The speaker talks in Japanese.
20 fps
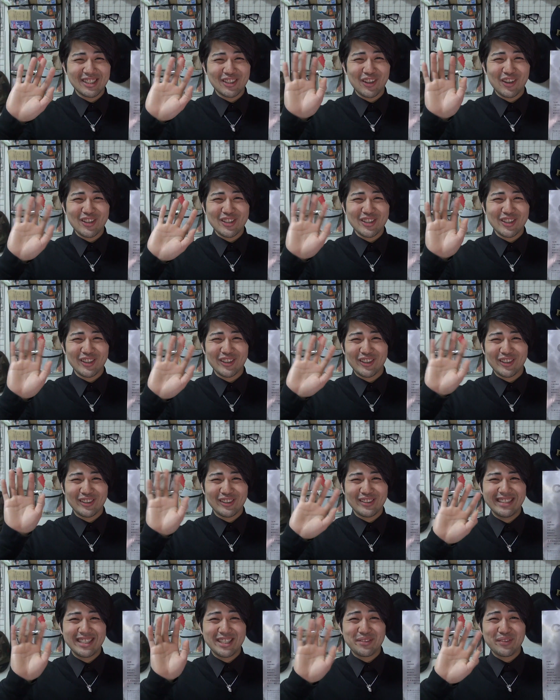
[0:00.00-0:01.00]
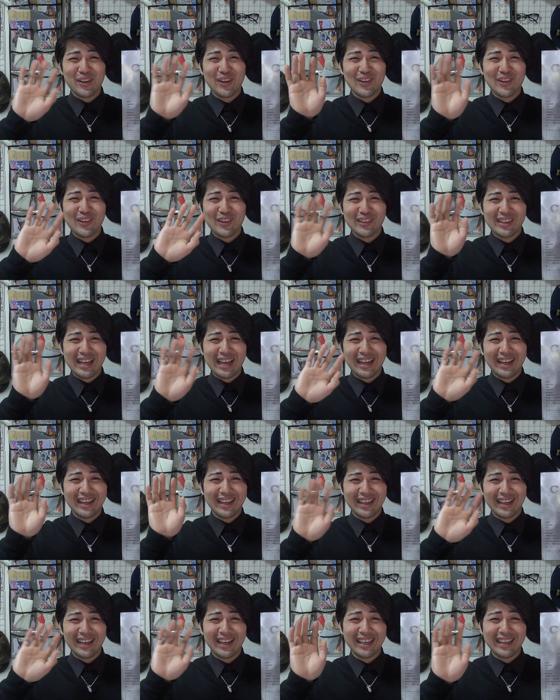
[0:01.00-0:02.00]
そろそろ質問
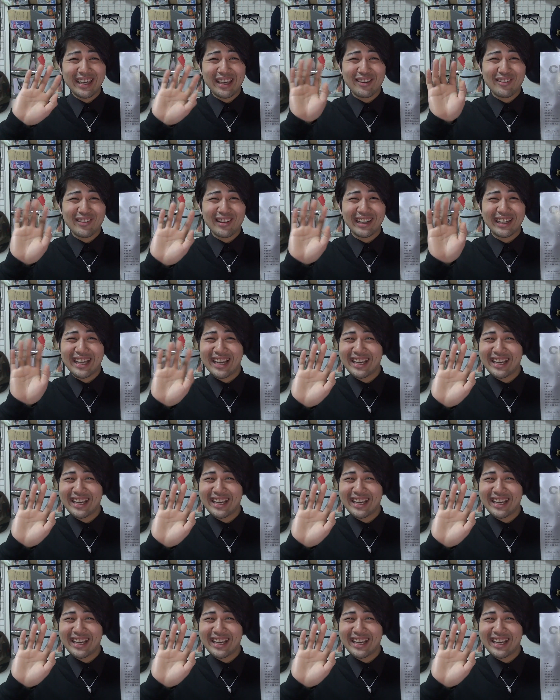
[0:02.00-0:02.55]
コーナーやろうか